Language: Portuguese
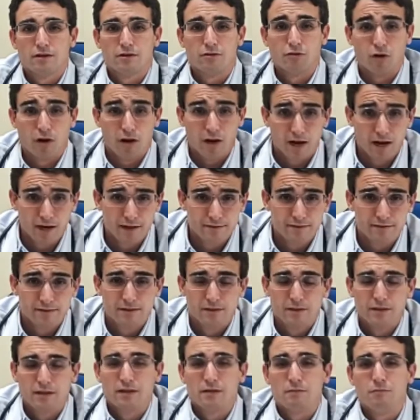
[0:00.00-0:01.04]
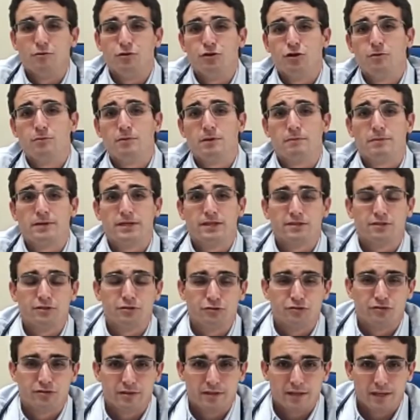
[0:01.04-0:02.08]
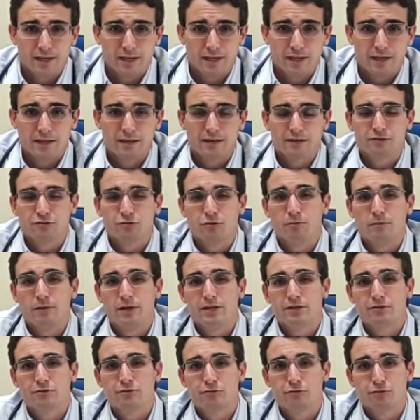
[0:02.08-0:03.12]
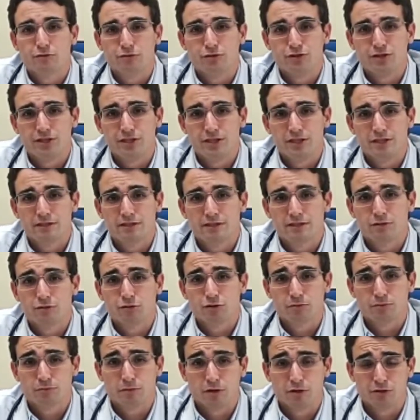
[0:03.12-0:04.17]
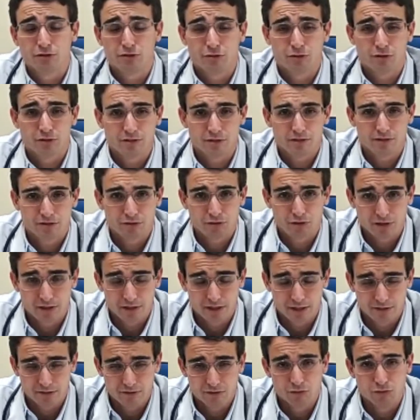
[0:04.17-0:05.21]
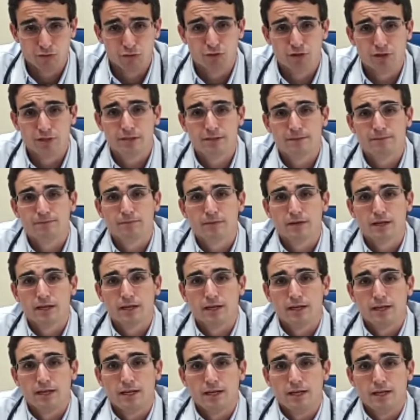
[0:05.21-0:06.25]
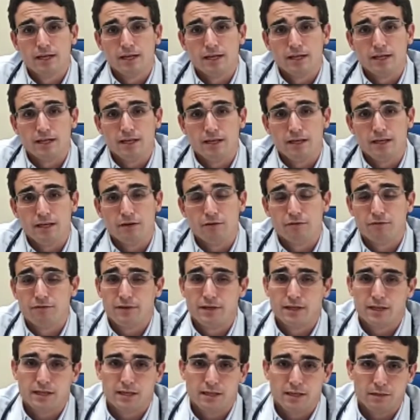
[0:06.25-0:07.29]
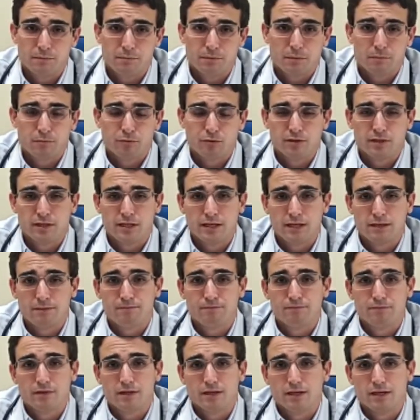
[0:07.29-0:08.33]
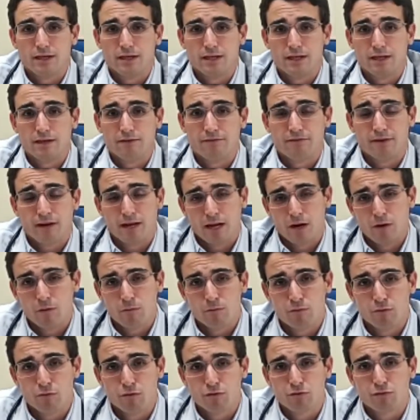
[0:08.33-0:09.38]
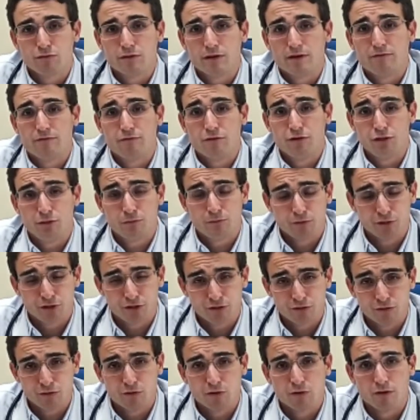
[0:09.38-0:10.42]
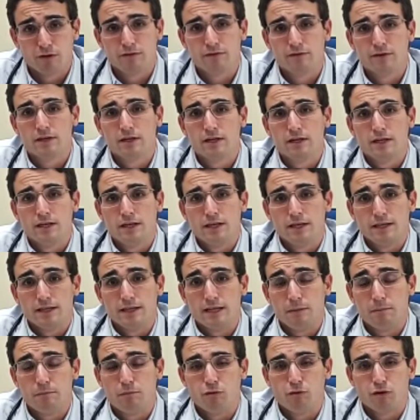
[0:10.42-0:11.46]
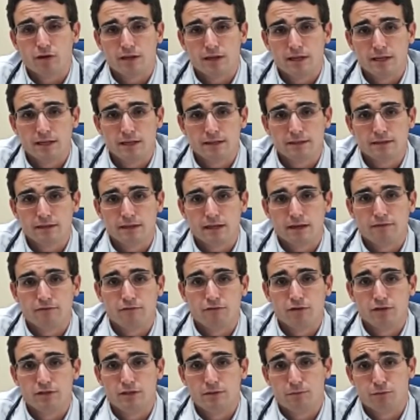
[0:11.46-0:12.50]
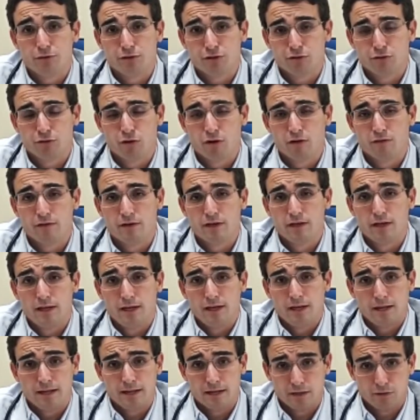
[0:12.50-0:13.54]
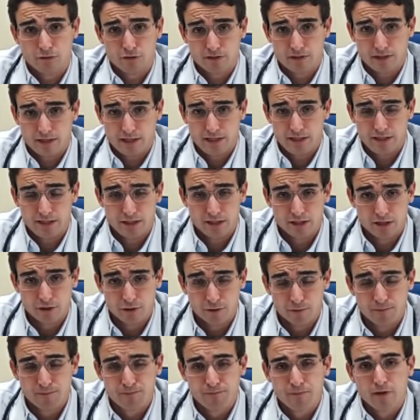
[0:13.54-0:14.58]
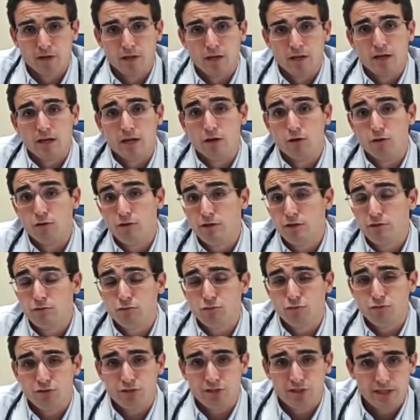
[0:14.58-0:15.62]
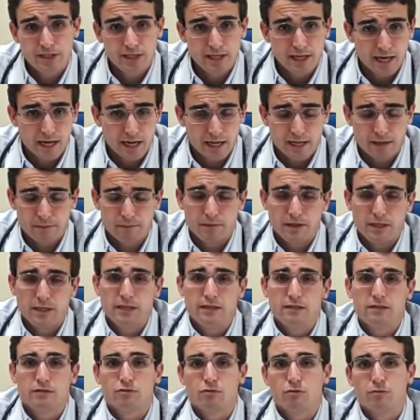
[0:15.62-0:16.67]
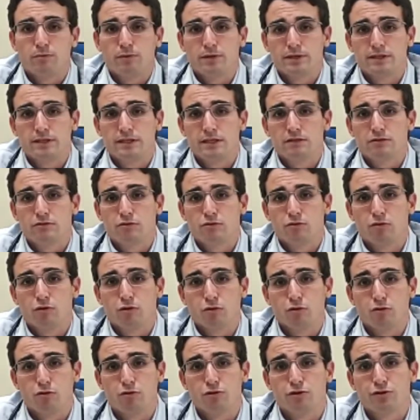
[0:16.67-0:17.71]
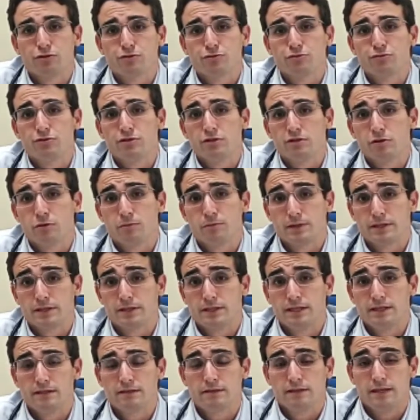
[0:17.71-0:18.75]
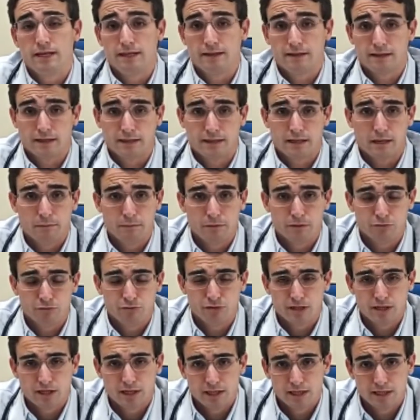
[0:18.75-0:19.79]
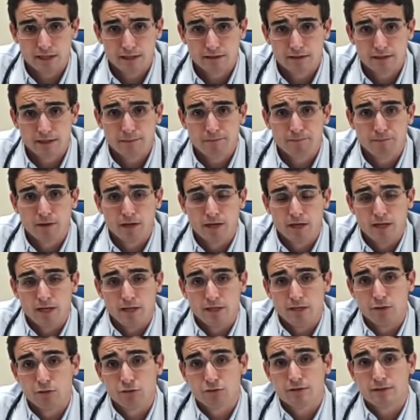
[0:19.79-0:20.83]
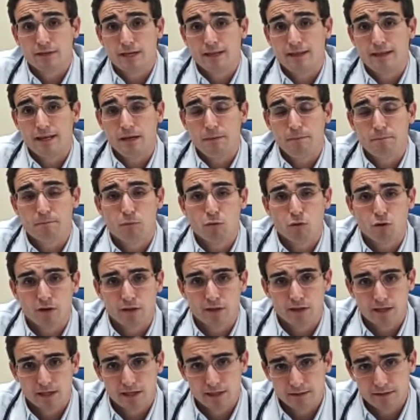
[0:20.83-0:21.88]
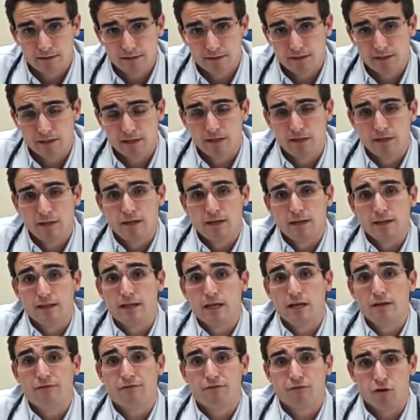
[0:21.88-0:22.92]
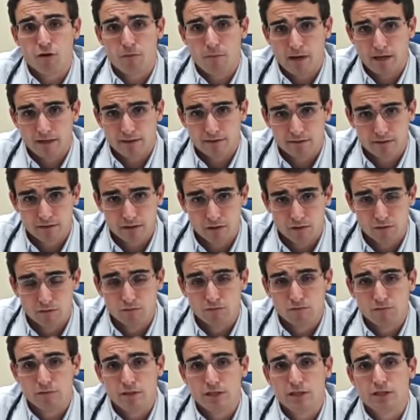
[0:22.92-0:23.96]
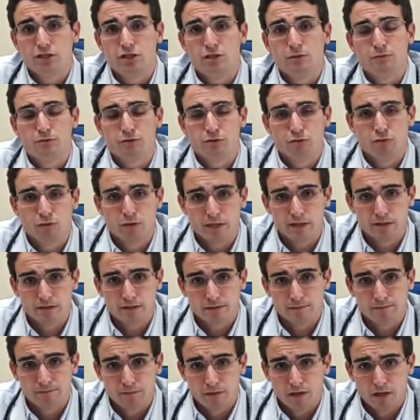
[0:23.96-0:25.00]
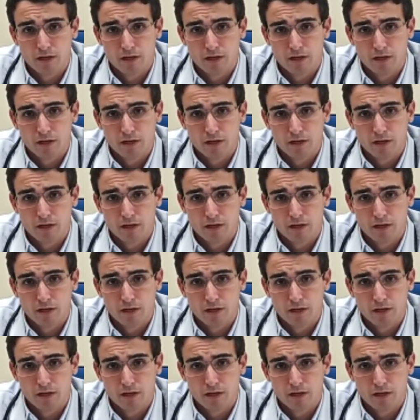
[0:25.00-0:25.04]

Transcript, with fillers: Olá, meu nome é Brancildes Terra, sou médico urologista do Hospital de Nossa Senhora das Dores e eu vim aqui para poder é, falar um pouco da folha de Ponte Nova, da importância da folha de Ponte Nova na nossa região. Eu lido diariamente com pacientes oncológicos, então pacientes em tratamento de câncer, e eu sei da importância da informação nesse tipo de doença.